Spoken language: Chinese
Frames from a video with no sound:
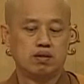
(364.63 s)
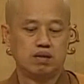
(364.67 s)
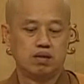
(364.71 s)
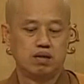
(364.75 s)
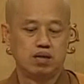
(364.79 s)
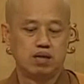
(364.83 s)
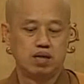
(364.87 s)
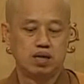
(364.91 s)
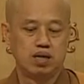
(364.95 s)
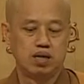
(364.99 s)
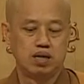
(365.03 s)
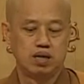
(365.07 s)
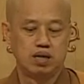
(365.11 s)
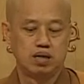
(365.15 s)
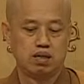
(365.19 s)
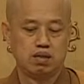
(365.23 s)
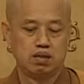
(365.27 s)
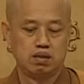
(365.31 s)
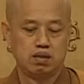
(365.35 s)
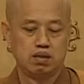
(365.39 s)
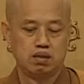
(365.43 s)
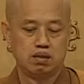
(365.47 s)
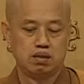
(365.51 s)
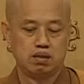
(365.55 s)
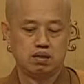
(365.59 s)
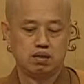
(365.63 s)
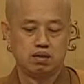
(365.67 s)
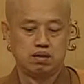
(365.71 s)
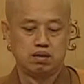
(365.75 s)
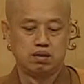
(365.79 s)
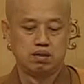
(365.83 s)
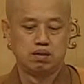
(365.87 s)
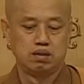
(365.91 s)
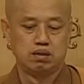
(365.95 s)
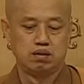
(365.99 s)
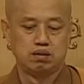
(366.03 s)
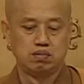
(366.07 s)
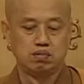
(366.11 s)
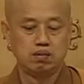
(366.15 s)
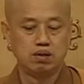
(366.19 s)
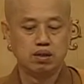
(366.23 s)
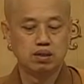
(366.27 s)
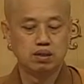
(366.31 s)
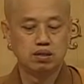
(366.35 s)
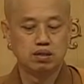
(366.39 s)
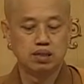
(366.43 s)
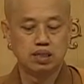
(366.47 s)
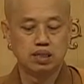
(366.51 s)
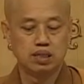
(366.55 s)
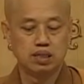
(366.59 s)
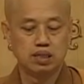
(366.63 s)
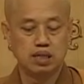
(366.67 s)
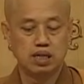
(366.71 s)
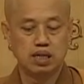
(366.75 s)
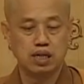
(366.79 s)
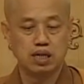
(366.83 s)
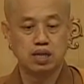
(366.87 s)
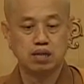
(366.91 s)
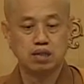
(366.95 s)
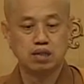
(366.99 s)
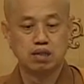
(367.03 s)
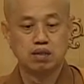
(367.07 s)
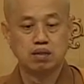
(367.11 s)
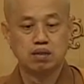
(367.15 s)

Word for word: 啊，所以这里呢，